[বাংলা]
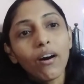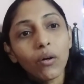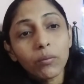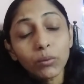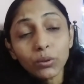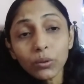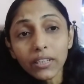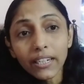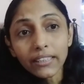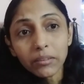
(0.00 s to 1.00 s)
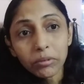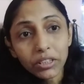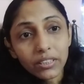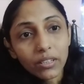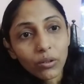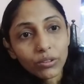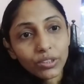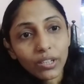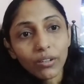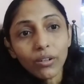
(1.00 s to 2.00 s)
ওই মুসলধারে যে বৃষ্টিটা
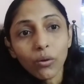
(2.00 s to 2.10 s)
হচ্ছিল